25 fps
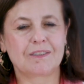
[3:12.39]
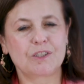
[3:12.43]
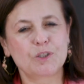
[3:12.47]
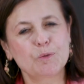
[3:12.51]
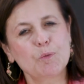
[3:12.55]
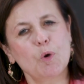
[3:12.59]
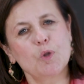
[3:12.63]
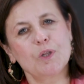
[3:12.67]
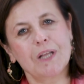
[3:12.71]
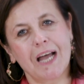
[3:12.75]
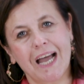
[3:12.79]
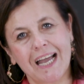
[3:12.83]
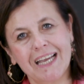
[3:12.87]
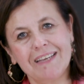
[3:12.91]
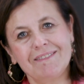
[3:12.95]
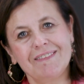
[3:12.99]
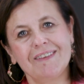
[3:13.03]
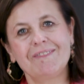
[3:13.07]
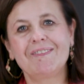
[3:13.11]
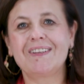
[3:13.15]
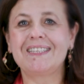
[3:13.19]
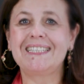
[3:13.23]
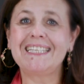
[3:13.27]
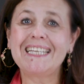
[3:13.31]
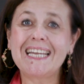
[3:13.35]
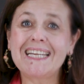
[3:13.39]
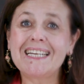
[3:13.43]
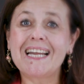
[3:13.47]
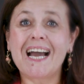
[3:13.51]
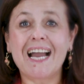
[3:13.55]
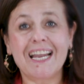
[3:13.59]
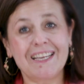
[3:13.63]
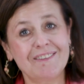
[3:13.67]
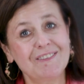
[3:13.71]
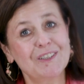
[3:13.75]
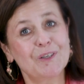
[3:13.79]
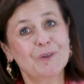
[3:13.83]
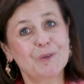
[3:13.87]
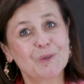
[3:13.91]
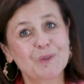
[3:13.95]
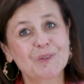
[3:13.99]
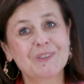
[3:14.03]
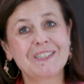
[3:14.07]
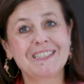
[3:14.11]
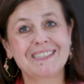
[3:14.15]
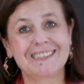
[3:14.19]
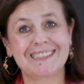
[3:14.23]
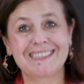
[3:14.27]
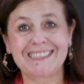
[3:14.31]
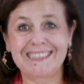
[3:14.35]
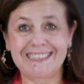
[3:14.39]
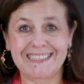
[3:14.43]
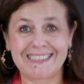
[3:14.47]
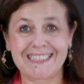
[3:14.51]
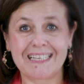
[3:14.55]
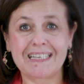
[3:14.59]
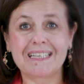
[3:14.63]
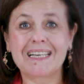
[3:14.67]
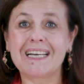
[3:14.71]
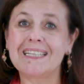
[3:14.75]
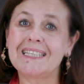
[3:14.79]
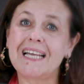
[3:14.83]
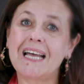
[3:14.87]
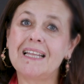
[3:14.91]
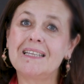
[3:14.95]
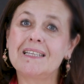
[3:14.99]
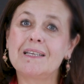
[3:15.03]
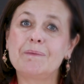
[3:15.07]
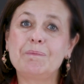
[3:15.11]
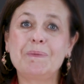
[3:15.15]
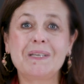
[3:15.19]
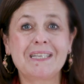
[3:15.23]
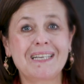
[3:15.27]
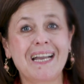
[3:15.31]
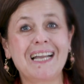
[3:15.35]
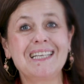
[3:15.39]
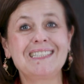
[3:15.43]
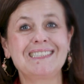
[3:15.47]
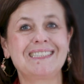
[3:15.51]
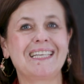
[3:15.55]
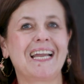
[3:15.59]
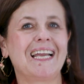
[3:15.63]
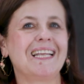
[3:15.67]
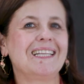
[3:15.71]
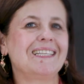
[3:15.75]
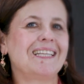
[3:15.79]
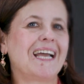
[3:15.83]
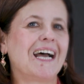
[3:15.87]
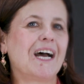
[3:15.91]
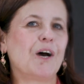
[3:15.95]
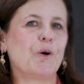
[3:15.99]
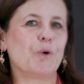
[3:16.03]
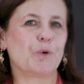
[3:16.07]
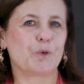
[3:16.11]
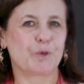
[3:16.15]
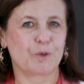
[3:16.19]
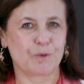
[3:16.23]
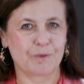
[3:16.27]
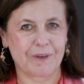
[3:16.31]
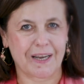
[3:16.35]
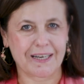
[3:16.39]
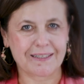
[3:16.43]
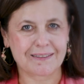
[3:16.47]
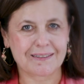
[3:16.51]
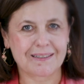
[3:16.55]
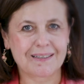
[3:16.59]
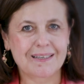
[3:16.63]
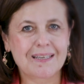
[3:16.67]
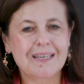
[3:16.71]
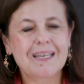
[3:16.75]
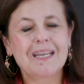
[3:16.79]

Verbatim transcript: Small Ivy ve diğer Ivy okulların dışında kalan birkaç tane daha okul var.